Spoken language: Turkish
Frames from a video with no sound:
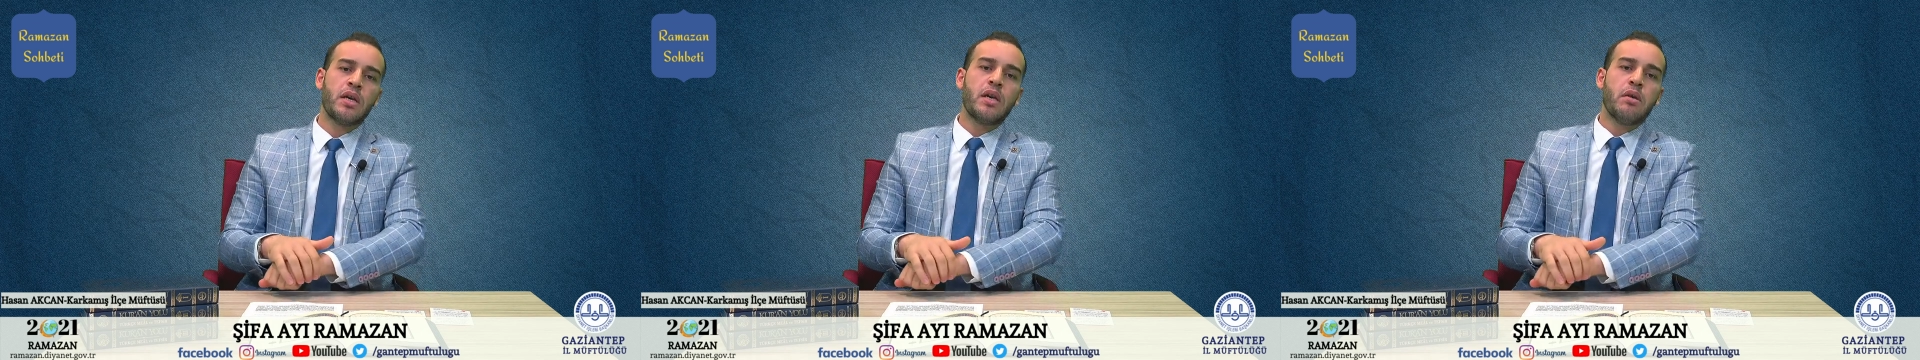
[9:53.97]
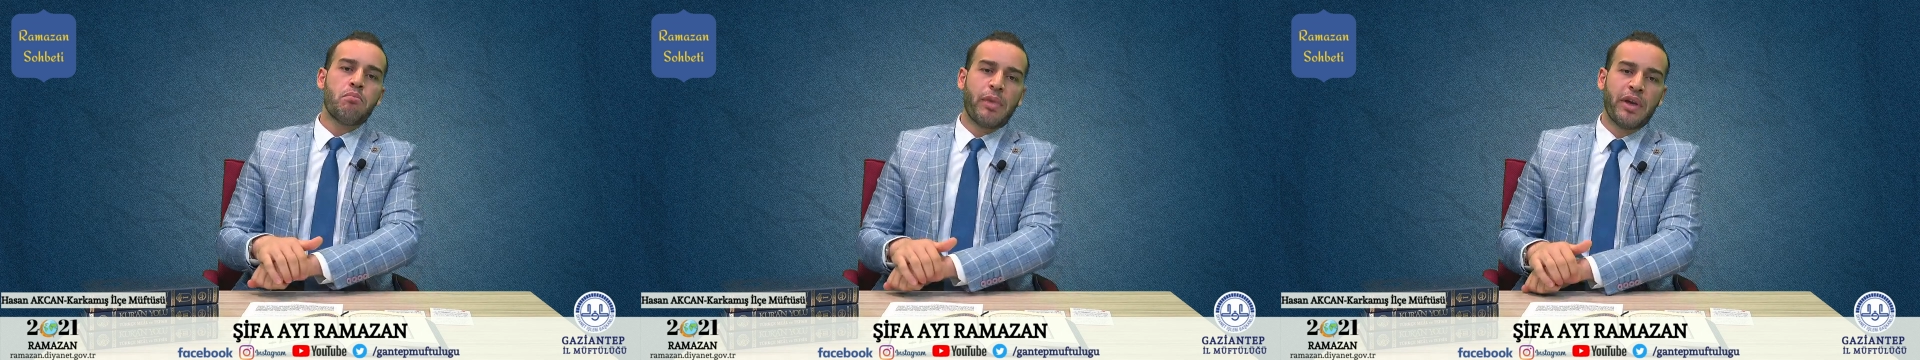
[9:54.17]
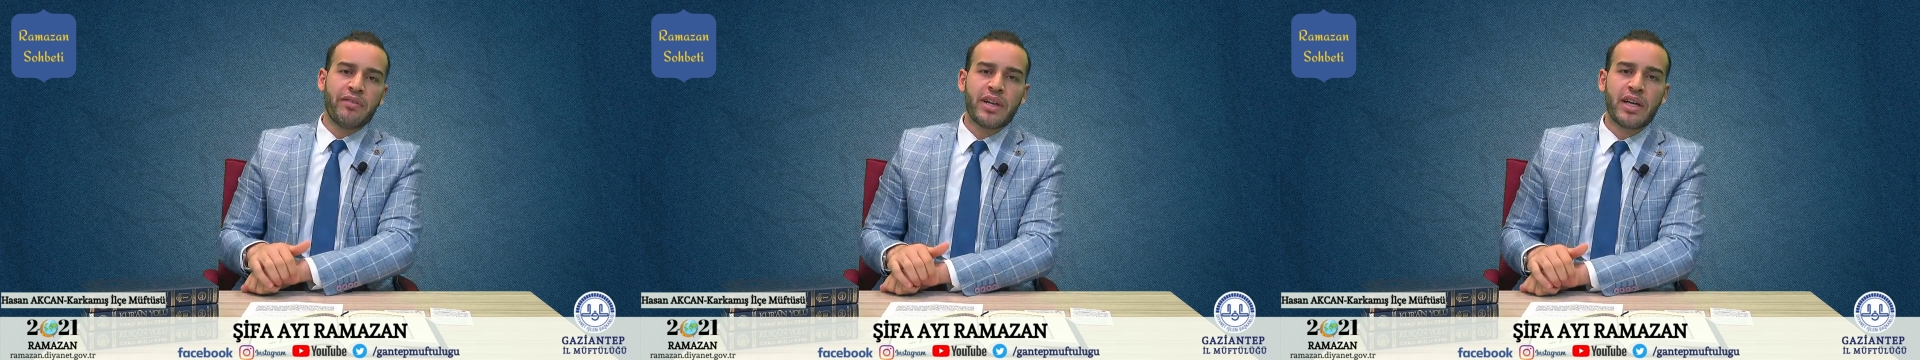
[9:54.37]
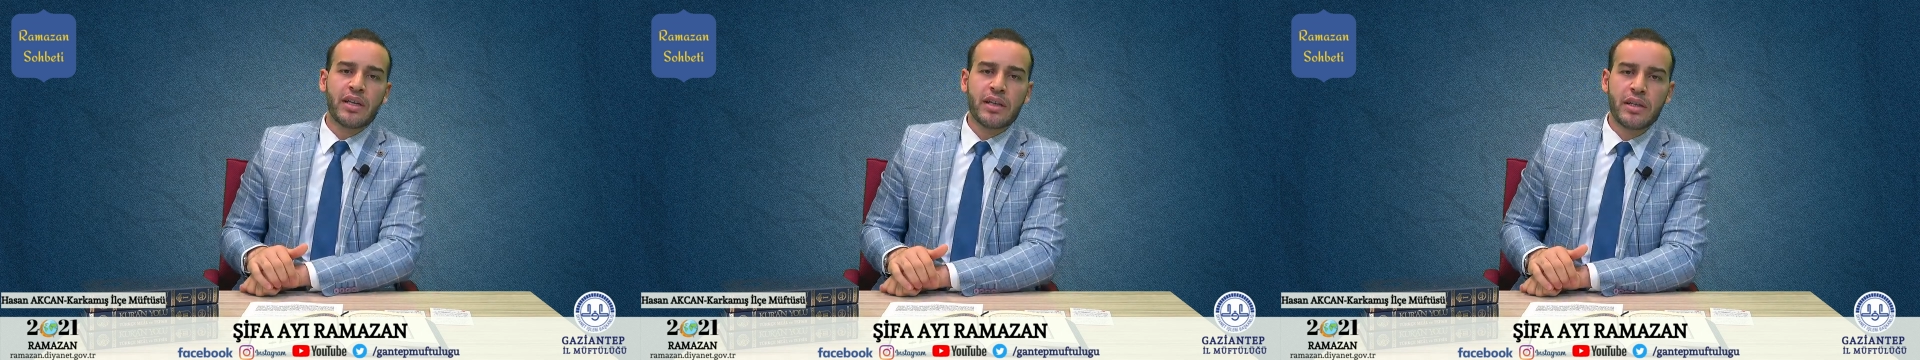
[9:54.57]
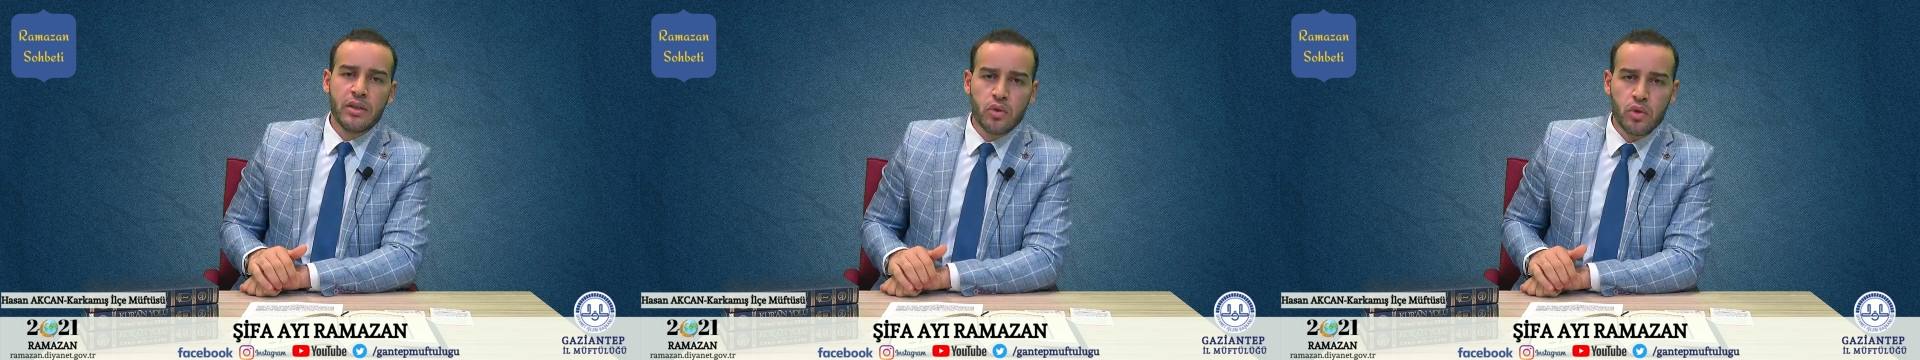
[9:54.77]
Mevlana
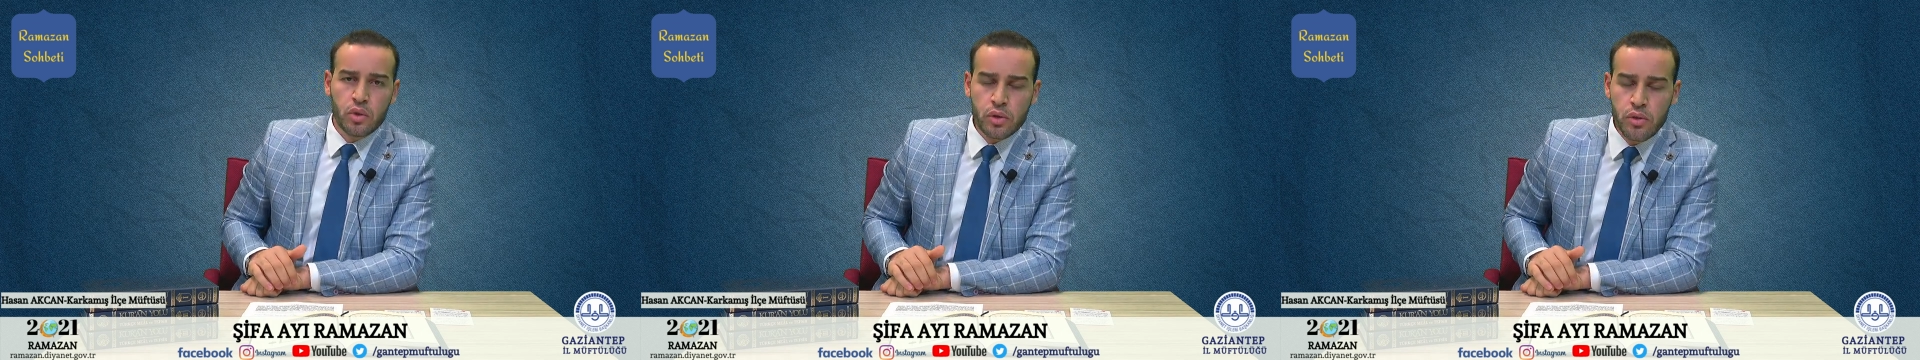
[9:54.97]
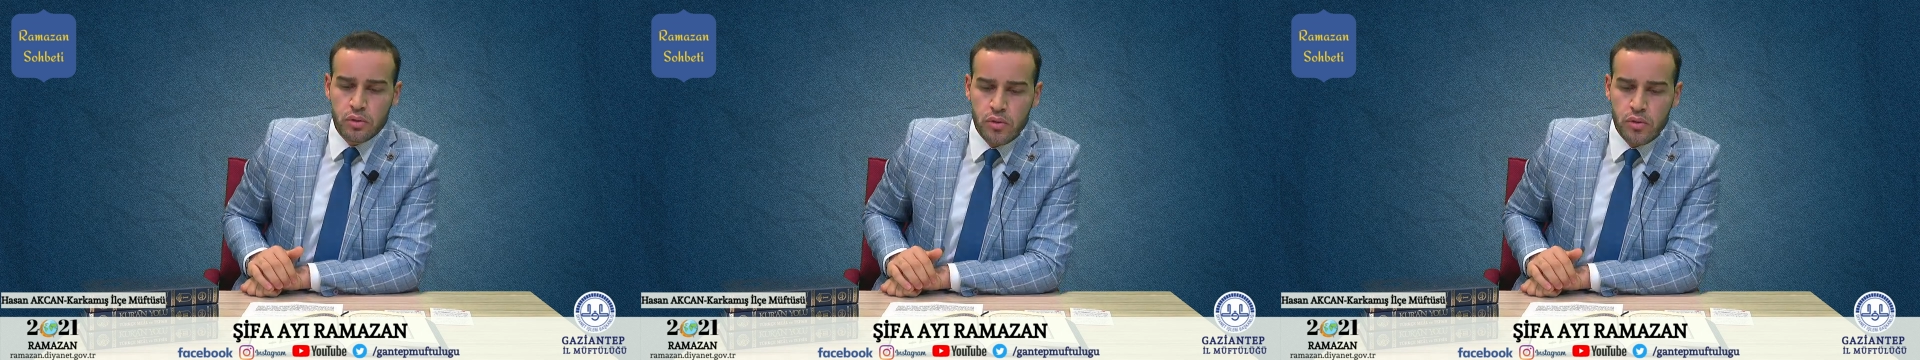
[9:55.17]
ne diyor?